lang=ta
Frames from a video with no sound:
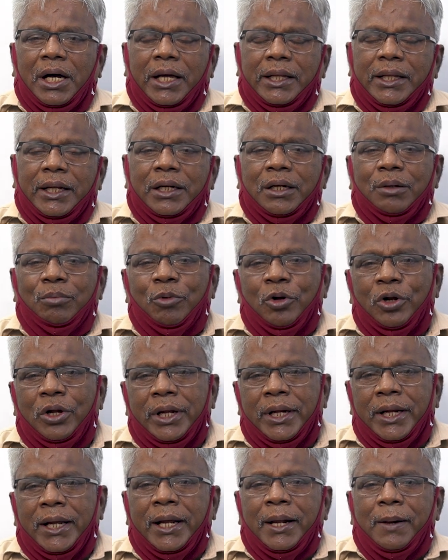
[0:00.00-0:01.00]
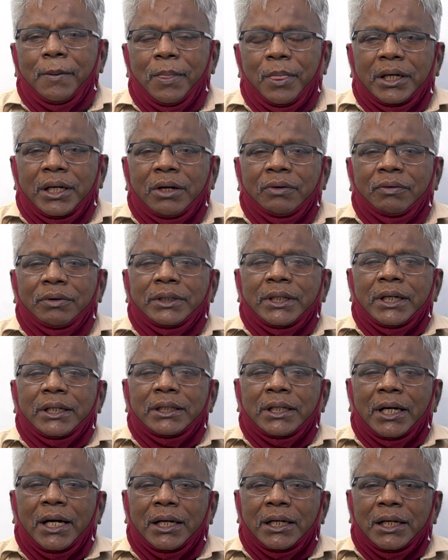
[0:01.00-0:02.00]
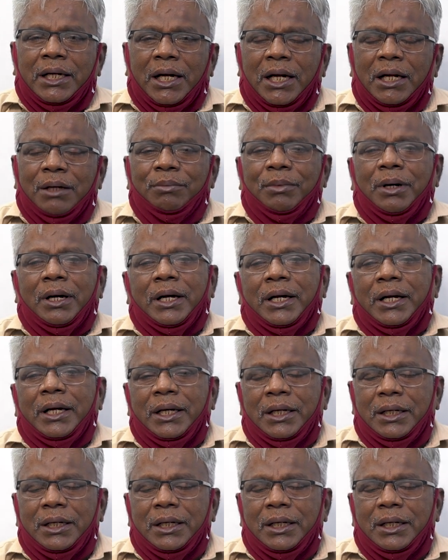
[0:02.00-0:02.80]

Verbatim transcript: அதற்கு முன்னரே இருபத்தைந்து ஆண்டு காலமாக